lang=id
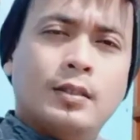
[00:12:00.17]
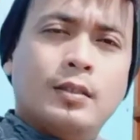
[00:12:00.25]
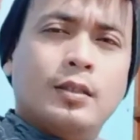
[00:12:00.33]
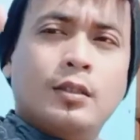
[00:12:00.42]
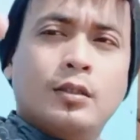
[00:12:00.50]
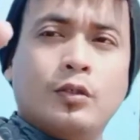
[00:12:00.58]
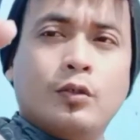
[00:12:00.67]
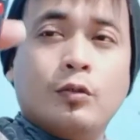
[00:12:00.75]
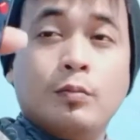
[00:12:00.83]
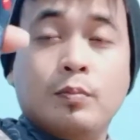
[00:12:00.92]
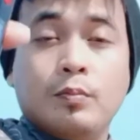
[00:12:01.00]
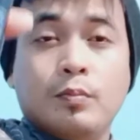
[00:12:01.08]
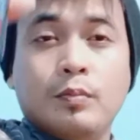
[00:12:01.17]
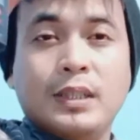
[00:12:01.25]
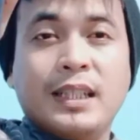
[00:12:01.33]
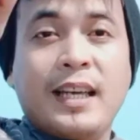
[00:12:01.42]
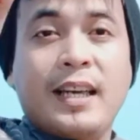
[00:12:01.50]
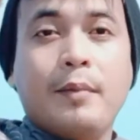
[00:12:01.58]
dan cukup
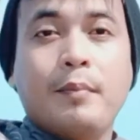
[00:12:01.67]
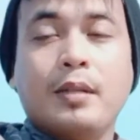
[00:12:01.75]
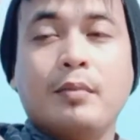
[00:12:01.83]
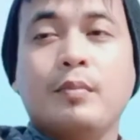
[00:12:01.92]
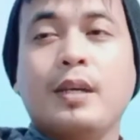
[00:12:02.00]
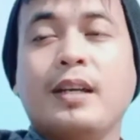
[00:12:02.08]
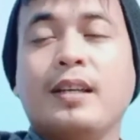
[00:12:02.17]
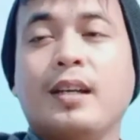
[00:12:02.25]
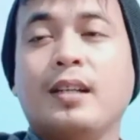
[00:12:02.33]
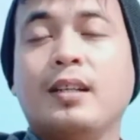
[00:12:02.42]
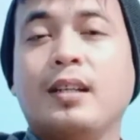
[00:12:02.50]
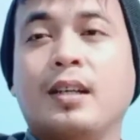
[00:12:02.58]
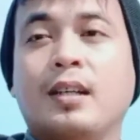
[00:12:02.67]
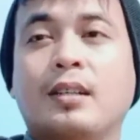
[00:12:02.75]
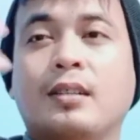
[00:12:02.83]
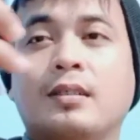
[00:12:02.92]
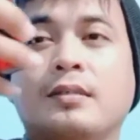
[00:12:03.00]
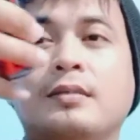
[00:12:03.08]
menghemat biaya anda
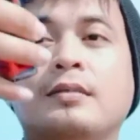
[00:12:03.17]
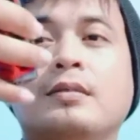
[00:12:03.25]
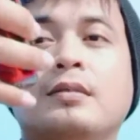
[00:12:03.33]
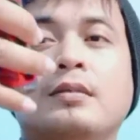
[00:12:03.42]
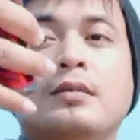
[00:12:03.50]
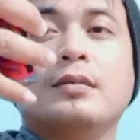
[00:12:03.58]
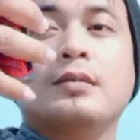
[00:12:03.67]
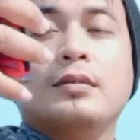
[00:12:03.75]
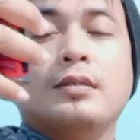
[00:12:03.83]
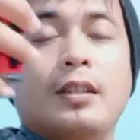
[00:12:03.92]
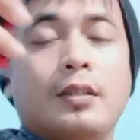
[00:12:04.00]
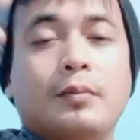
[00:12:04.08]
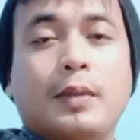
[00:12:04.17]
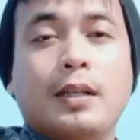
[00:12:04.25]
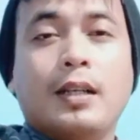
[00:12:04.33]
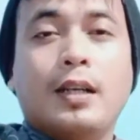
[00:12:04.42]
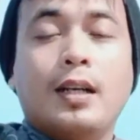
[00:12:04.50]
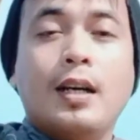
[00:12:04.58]

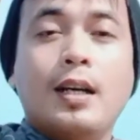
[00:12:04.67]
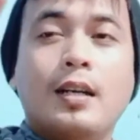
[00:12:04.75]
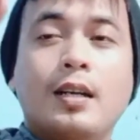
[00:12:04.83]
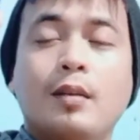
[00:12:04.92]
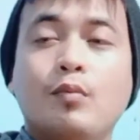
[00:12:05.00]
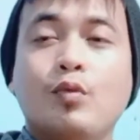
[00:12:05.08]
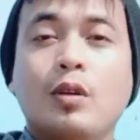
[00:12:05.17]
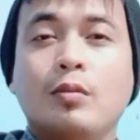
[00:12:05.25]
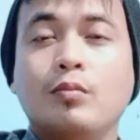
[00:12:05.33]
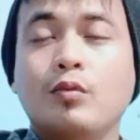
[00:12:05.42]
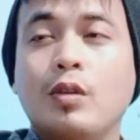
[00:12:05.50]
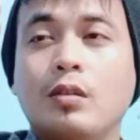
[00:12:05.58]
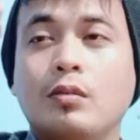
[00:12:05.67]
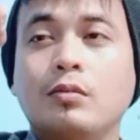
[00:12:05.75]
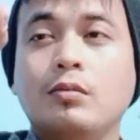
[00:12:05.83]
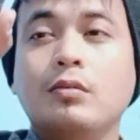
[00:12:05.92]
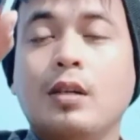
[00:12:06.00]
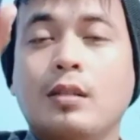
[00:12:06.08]
daripada anda buang-buang
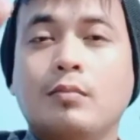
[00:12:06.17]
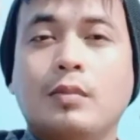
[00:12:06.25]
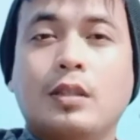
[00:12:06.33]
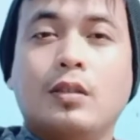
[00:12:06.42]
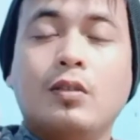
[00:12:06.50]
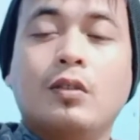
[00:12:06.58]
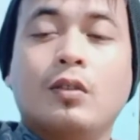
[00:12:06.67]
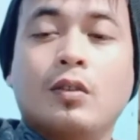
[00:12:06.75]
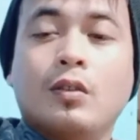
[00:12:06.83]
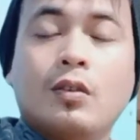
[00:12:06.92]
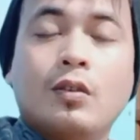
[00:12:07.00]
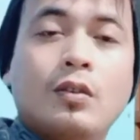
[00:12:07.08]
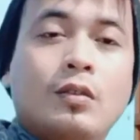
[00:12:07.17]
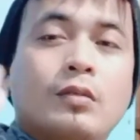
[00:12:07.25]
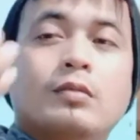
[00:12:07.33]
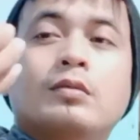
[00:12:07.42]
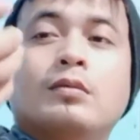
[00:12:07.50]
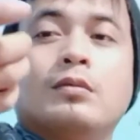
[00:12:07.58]
uang merokok
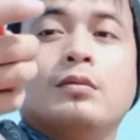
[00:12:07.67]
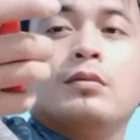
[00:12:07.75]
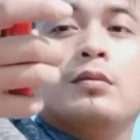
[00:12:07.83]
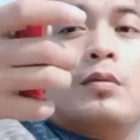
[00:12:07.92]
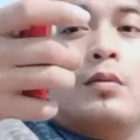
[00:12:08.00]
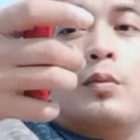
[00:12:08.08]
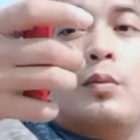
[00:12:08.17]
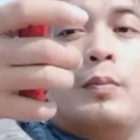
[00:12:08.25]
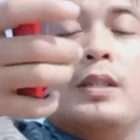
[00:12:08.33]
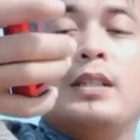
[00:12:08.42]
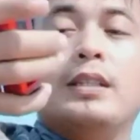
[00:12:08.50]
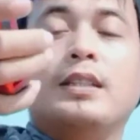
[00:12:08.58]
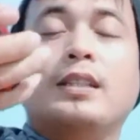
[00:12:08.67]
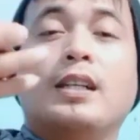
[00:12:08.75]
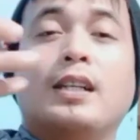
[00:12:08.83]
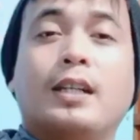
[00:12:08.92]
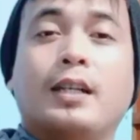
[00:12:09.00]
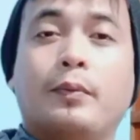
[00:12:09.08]

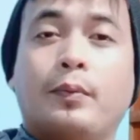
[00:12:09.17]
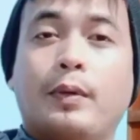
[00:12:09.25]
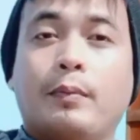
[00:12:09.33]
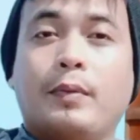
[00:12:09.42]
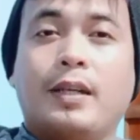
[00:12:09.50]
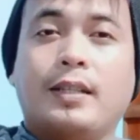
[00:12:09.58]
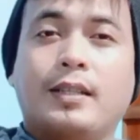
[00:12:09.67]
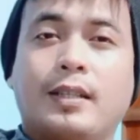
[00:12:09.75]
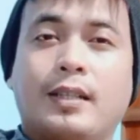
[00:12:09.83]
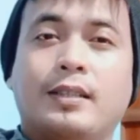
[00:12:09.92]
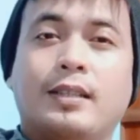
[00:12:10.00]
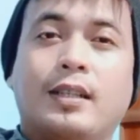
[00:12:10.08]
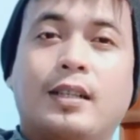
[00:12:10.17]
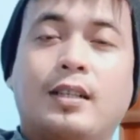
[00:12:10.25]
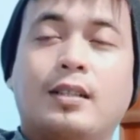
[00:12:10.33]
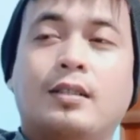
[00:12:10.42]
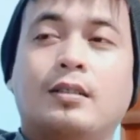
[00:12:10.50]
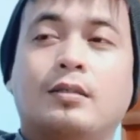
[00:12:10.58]
mendingan ngevape aja guys
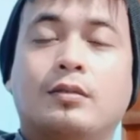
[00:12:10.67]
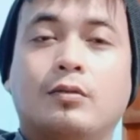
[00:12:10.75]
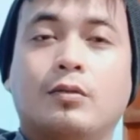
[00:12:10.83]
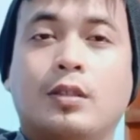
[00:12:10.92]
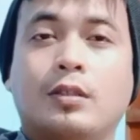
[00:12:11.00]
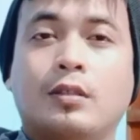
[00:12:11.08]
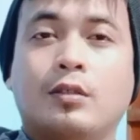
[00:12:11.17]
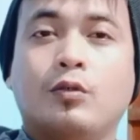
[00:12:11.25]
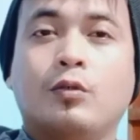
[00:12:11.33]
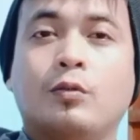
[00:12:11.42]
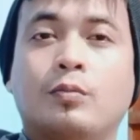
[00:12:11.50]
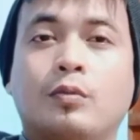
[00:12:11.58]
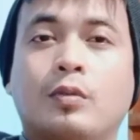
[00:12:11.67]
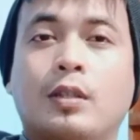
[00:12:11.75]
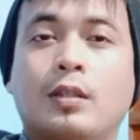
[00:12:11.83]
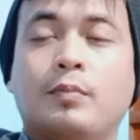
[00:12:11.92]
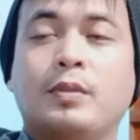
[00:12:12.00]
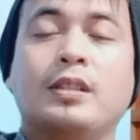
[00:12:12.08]
ya kurasa cukup
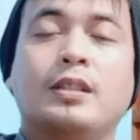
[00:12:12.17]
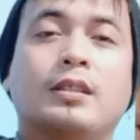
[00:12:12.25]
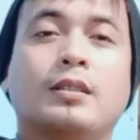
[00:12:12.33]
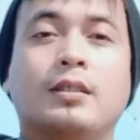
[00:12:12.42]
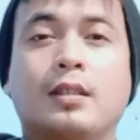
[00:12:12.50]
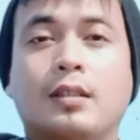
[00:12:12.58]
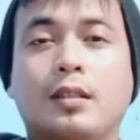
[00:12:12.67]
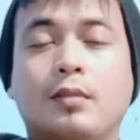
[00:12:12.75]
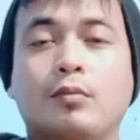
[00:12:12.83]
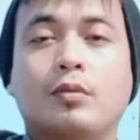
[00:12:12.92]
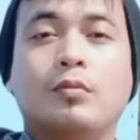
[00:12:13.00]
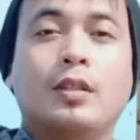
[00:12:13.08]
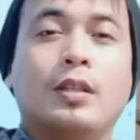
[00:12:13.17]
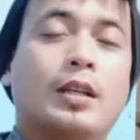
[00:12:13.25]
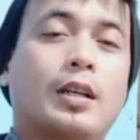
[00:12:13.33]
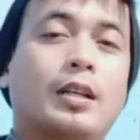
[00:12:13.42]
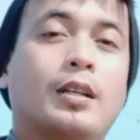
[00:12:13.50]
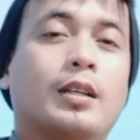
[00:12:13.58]
sudah penjelasan saya mudah-mudahan
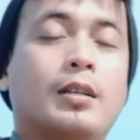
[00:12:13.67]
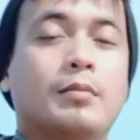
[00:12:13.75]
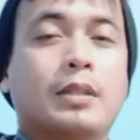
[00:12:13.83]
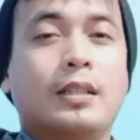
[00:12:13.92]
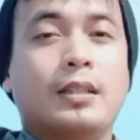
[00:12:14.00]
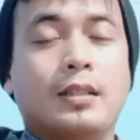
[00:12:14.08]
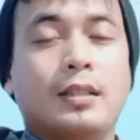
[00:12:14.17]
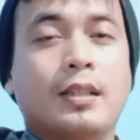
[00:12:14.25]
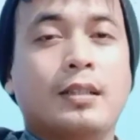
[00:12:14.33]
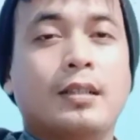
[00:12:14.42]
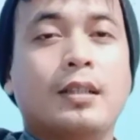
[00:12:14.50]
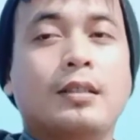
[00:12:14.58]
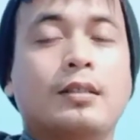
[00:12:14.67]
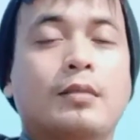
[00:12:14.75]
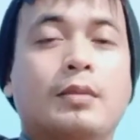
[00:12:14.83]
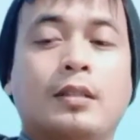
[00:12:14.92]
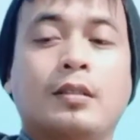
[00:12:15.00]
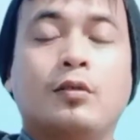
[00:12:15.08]
anda mengerti guys ya
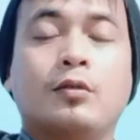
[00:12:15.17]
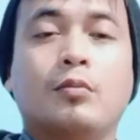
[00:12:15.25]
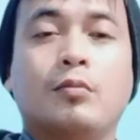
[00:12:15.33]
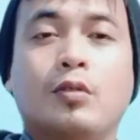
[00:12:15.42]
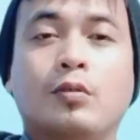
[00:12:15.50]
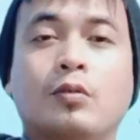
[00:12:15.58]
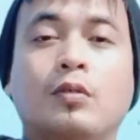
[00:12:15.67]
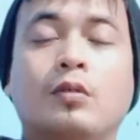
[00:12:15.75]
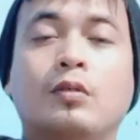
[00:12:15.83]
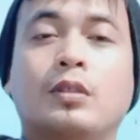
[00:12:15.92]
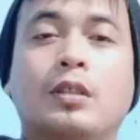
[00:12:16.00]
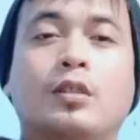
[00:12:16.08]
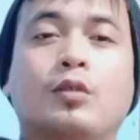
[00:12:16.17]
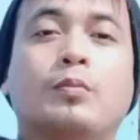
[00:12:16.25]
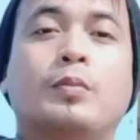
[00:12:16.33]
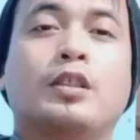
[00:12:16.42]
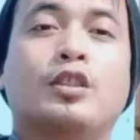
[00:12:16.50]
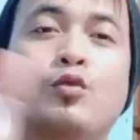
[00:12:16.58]
terima kasih sudah menonton jangan
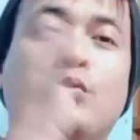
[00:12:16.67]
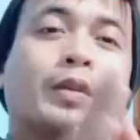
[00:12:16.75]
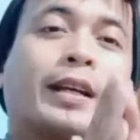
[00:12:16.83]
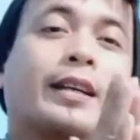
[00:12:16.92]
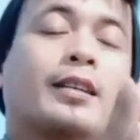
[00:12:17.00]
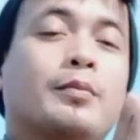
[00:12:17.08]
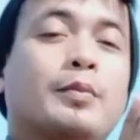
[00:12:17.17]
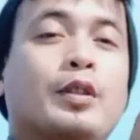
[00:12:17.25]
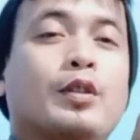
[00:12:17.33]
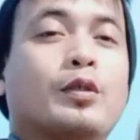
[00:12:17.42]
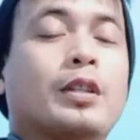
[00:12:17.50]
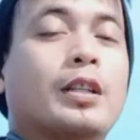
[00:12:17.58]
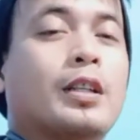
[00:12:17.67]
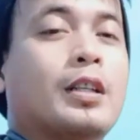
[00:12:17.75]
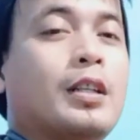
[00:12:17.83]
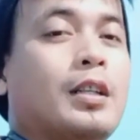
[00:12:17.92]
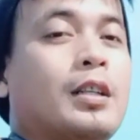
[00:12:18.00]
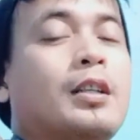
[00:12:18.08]
lupa di subbreaker
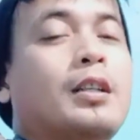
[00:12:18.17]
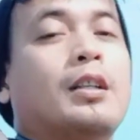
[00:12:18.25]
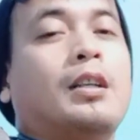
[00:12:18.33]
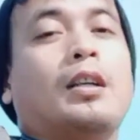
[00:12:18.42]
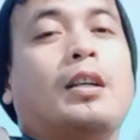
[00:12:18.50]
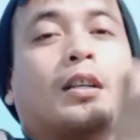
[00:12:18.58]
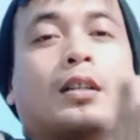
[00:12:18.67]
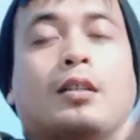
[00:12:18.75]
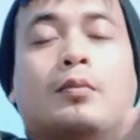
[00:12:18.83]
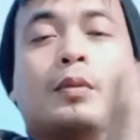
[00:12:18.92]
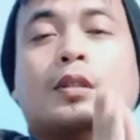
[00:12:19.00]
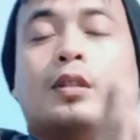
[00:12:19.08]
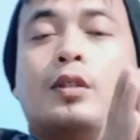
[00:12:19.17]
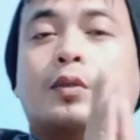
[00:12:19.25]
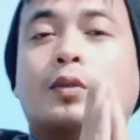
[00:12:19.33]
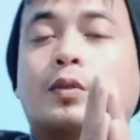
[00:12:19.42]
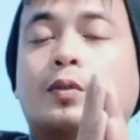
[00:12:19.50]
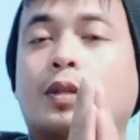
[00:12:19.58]
videonya agar
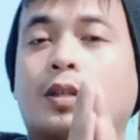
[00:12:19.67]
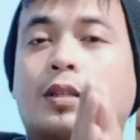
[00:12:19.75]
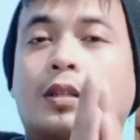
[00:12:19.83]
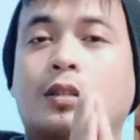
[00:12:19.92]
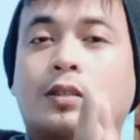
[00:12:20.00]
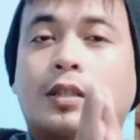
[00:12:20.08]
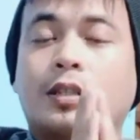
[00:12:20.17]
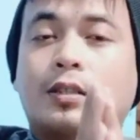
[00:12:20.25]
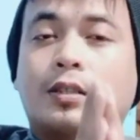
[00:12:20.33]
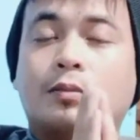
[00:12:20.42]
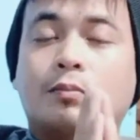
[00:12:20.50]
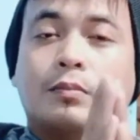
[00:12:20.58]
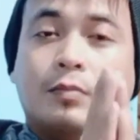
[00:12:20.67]
videonya agar channelnya